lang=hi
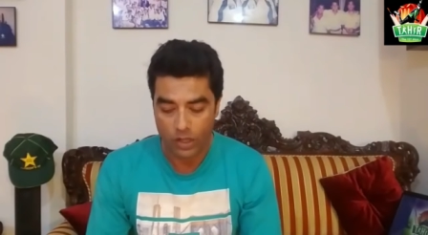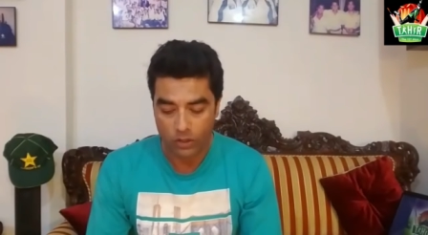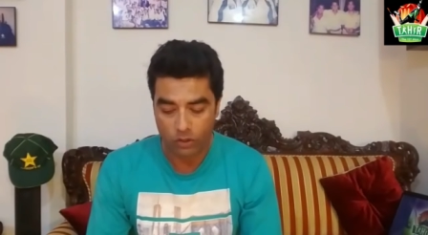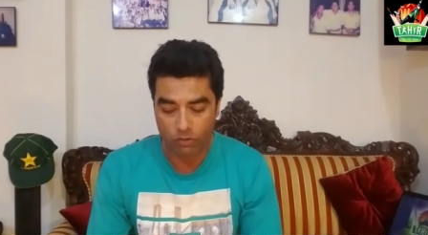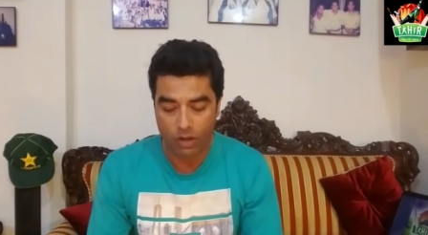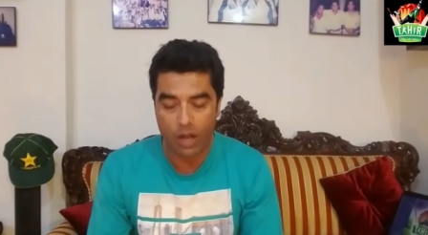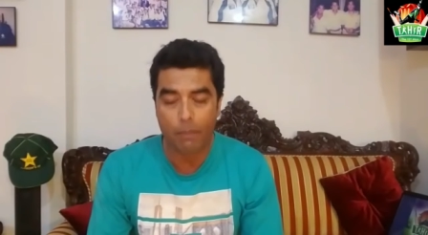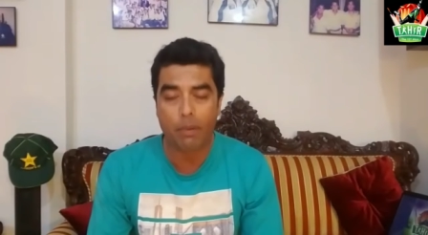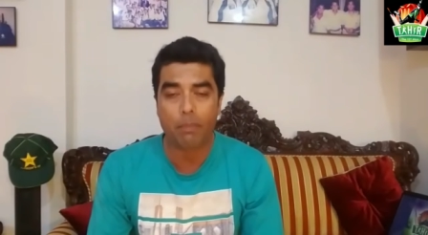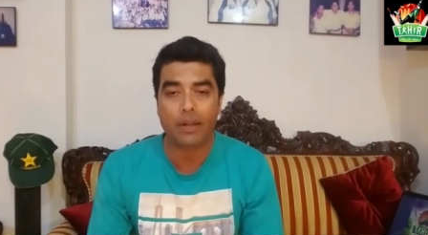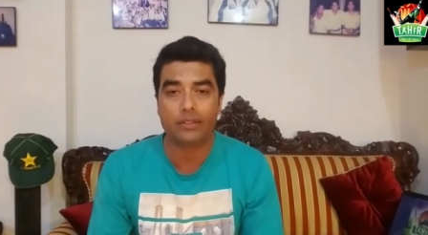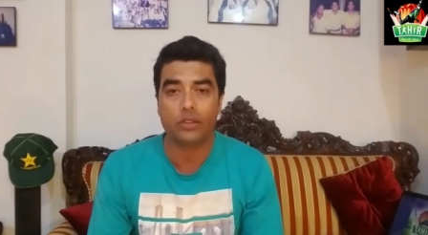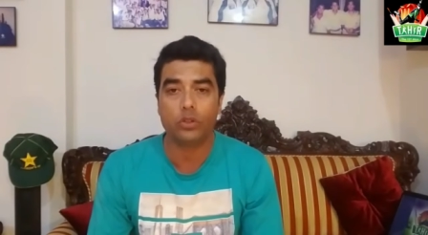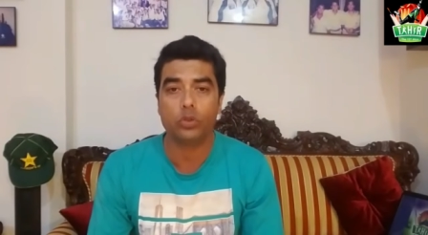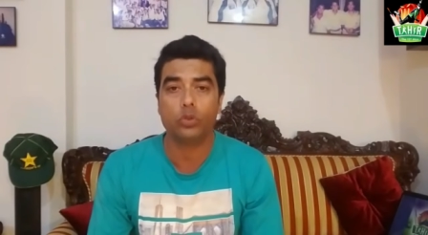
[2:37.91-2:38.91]
तो वहां पर
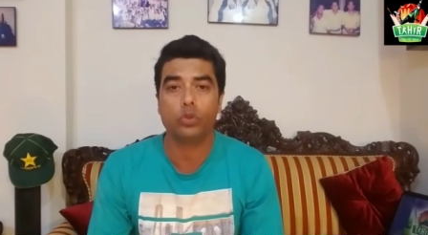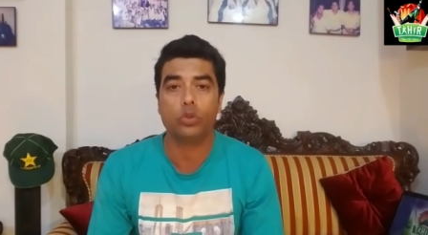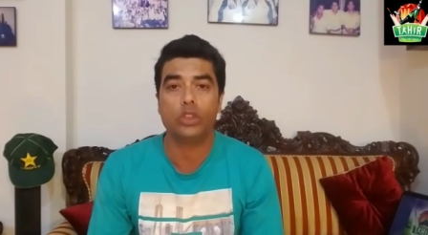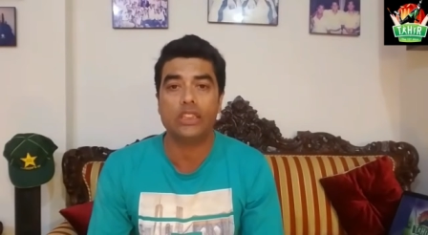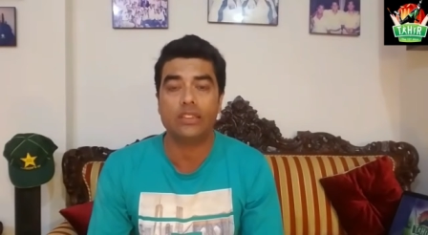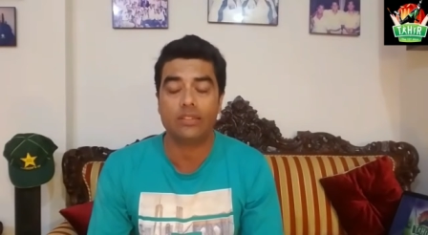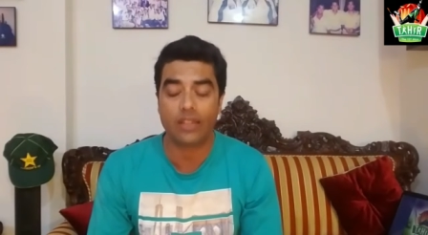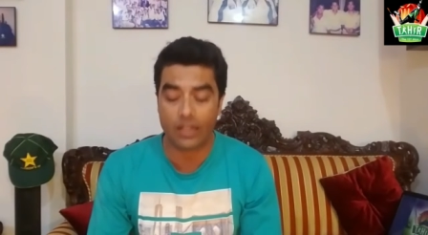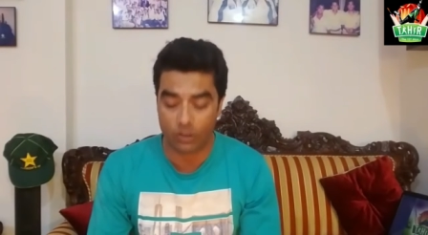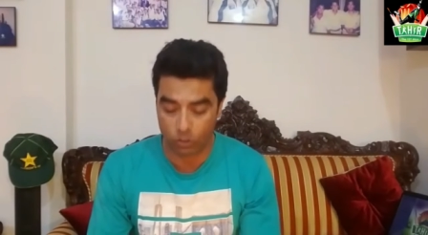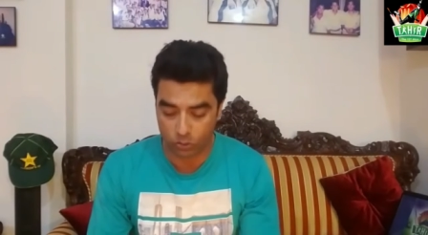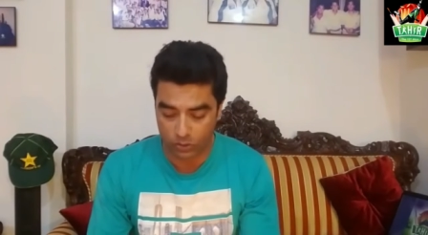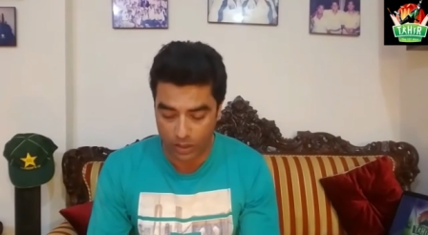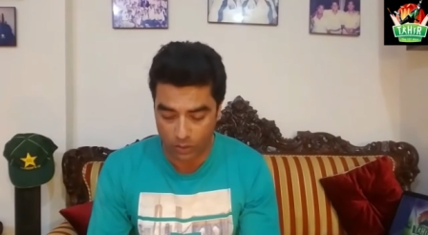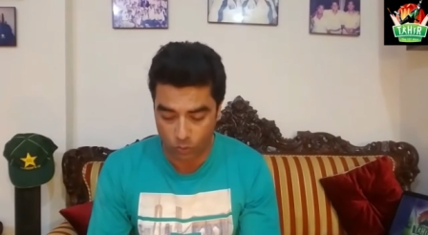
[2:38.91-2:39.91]
पाकिस्तान को तीसरा
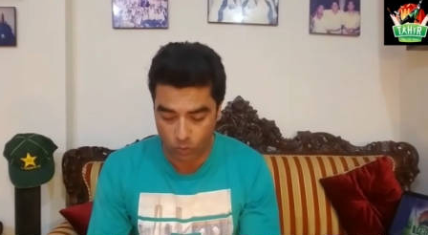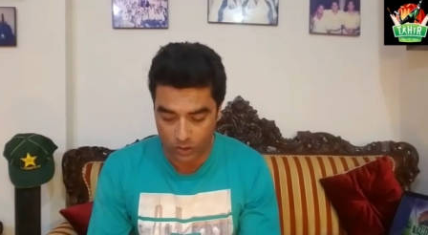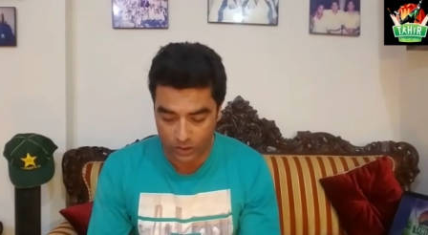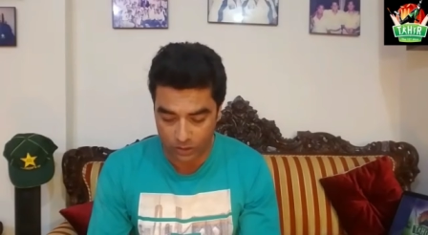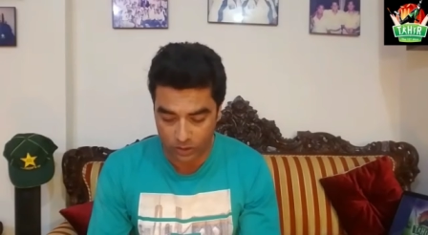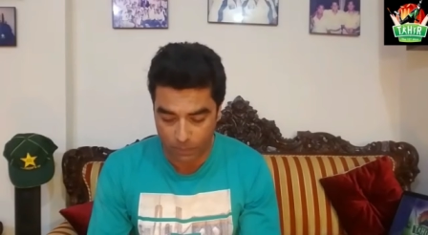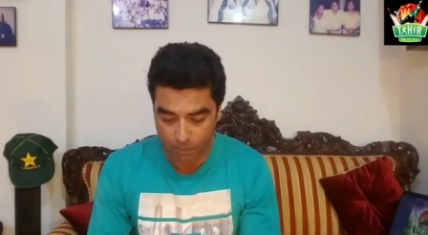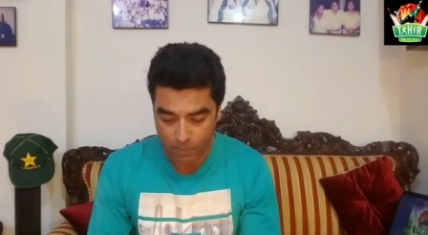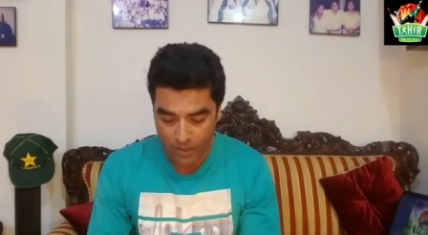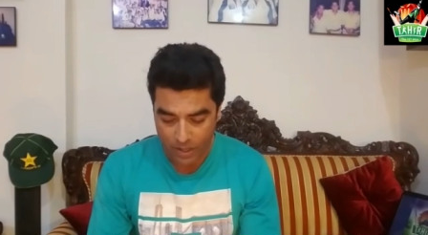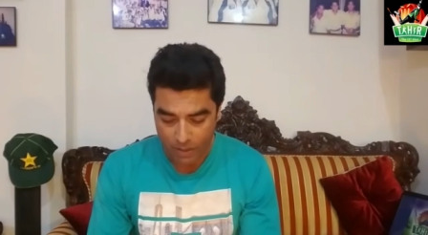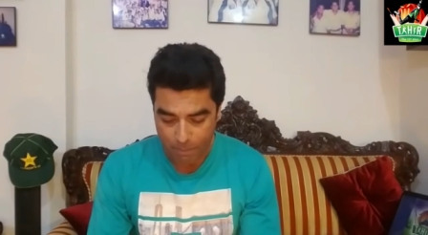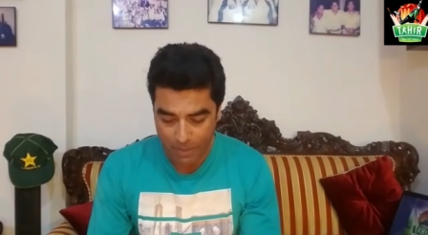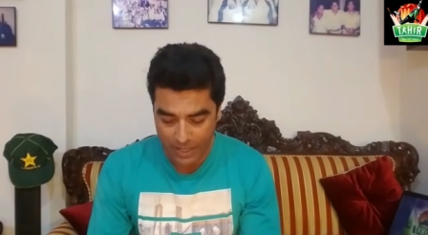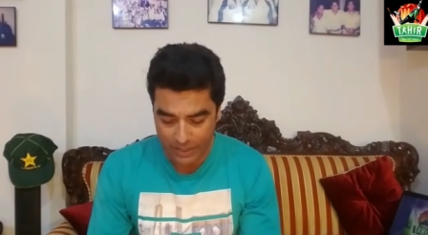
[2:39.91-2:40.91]
नुकसान हुआ था जब
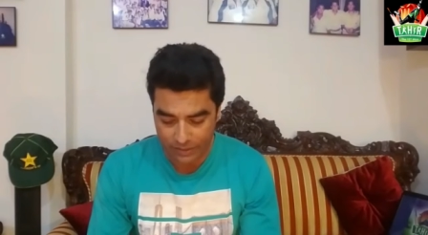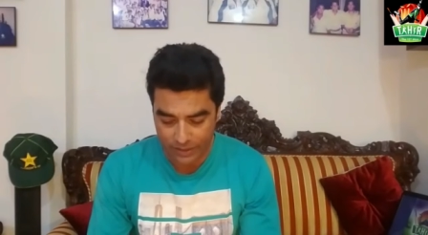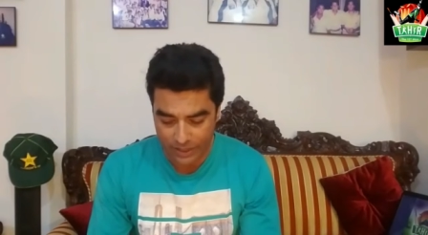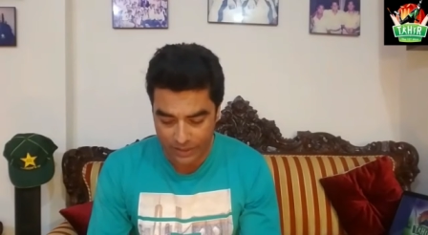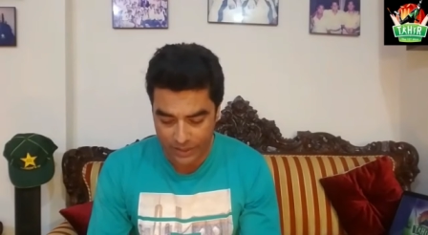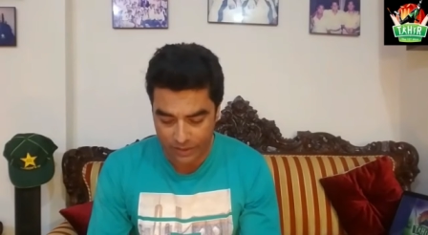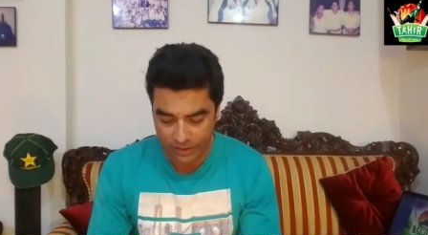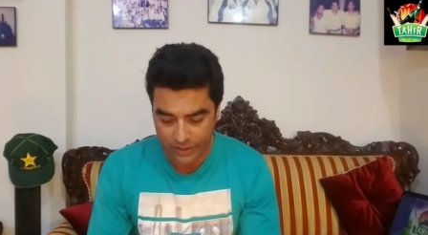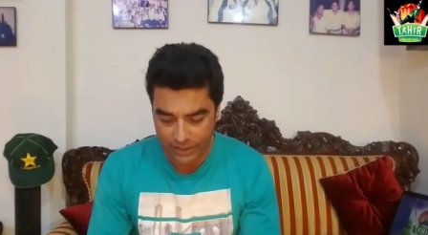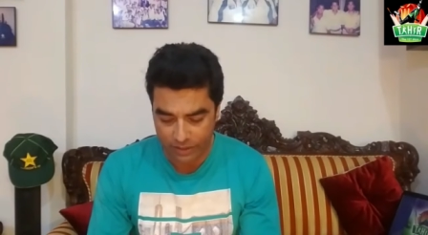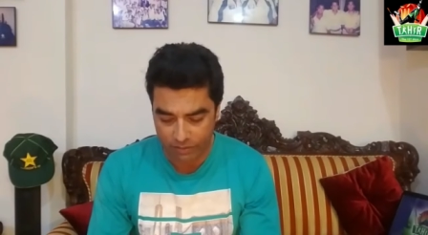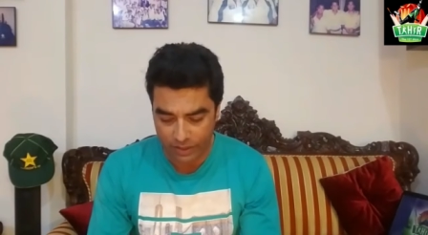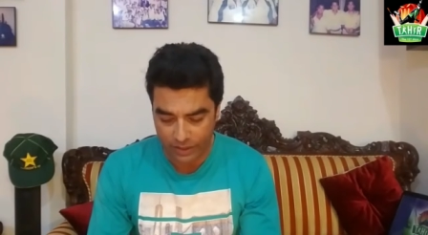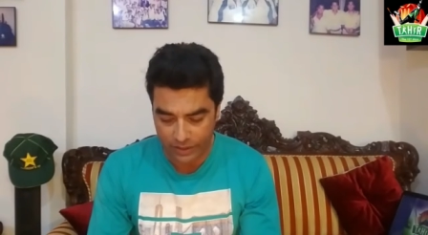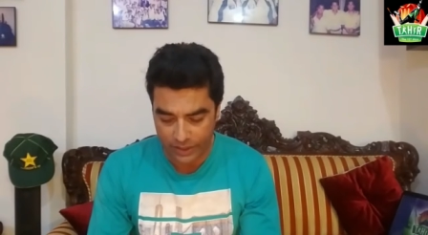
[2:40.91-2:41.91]
पाकिस्तान की तीन
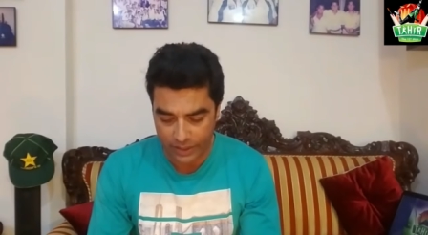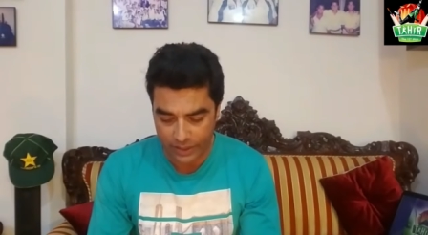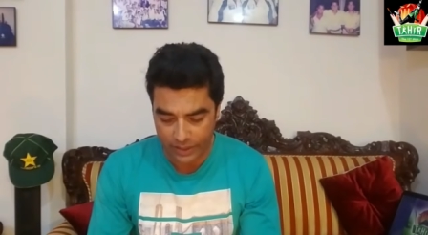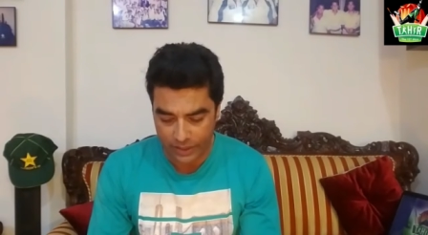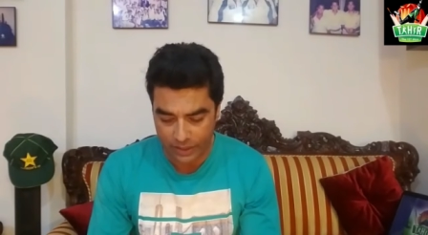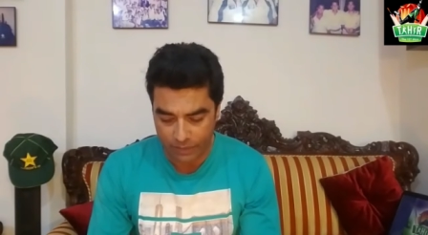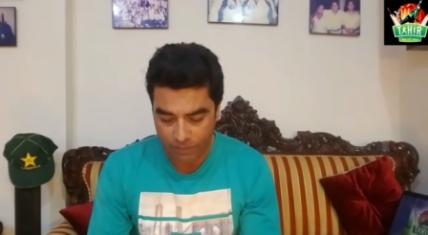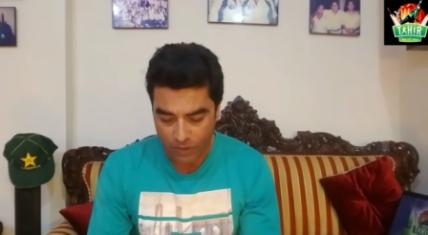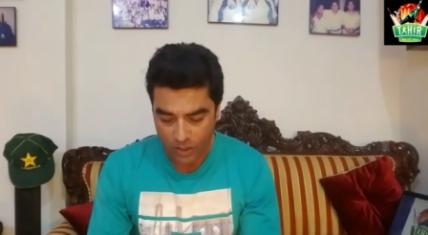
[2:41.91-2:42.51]
विकटें गिरी